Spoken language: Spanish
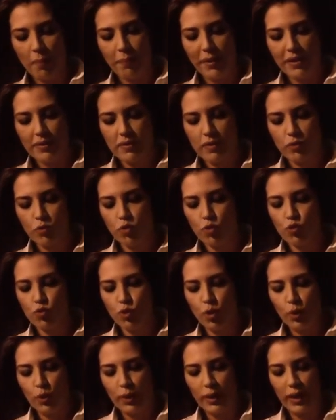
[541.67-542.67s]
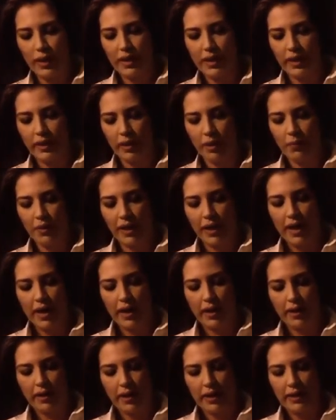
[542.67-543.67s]
de amor, una historia de amor
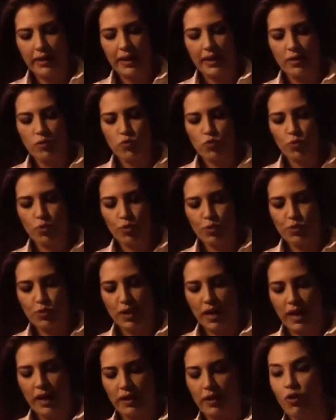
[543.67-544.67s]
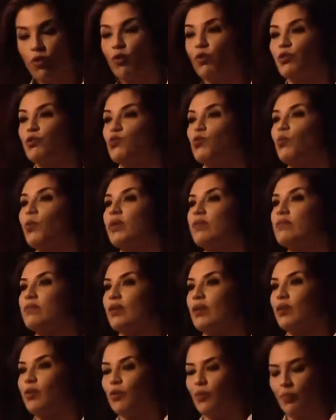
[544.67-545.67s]
imposible, también te hace
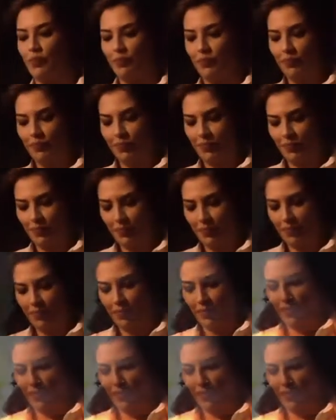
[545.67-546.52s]
pensar en